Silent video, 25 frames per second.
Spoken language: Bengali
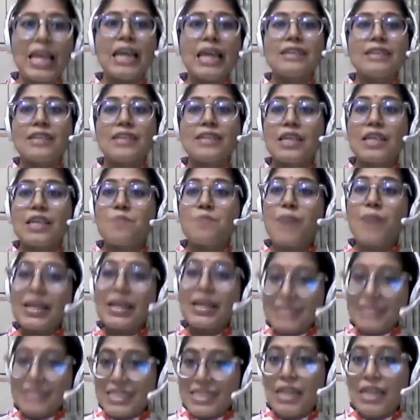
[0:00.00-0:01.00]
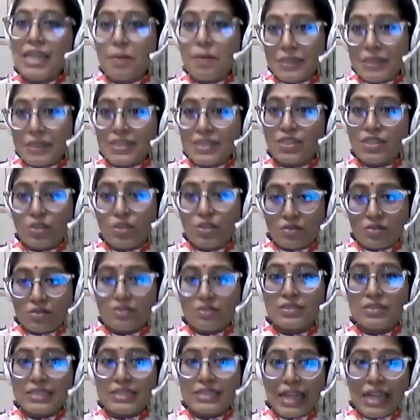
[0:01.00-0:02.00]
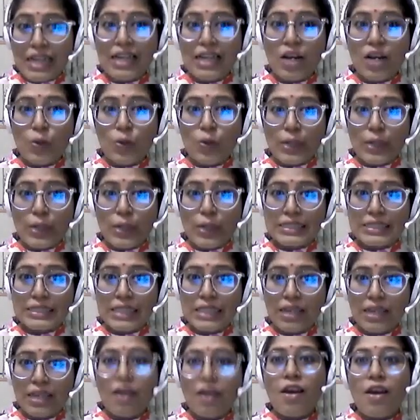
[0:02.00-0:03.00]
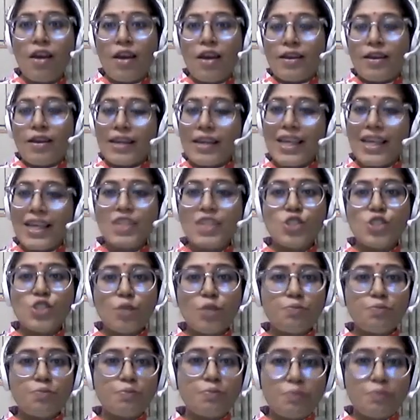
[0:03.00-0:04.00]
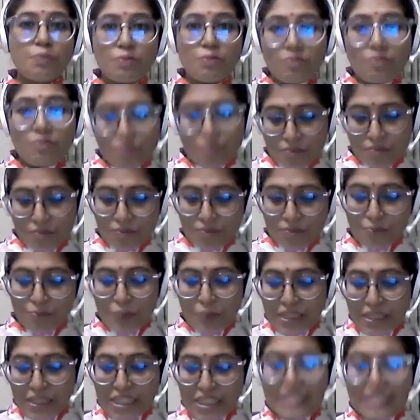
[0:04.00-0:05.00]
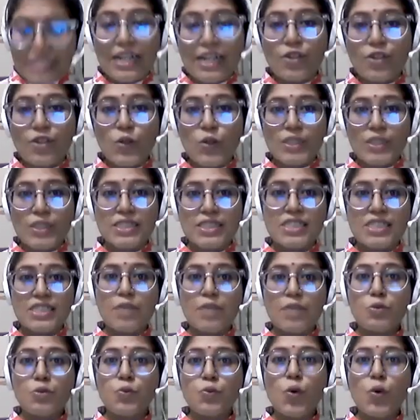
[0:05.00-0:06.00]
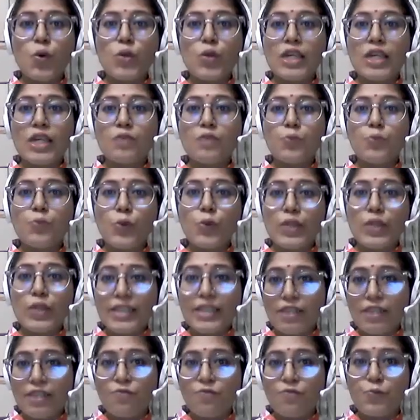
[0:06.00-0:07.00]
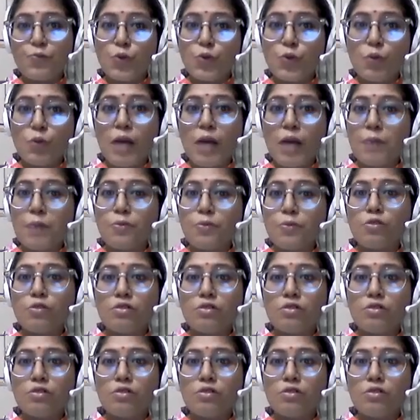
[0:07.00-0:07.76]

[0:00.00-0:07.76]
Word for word: তাকে বাজে নামে ডাকা হয়েছে এইসব শিকার হয়েছে এবং মৌখিক বুলিং এর প্রভাবগুলো